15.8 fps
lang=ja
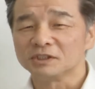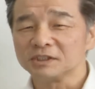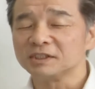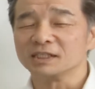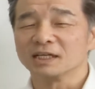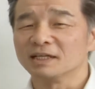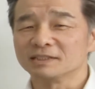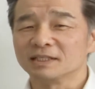日
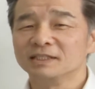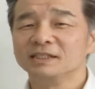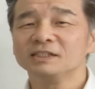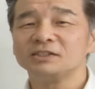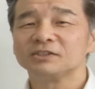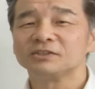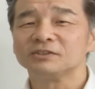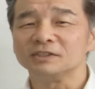じゃないですね
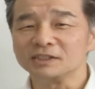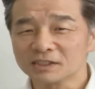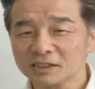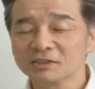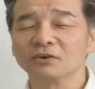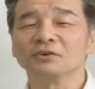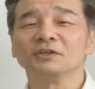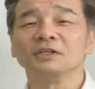
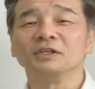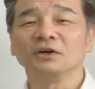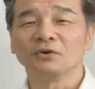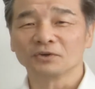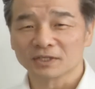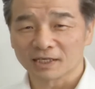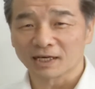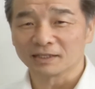21の医
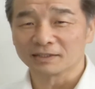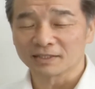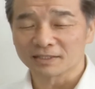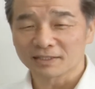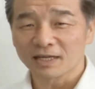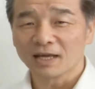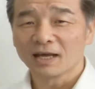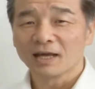療機関で
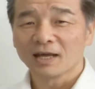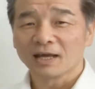すね、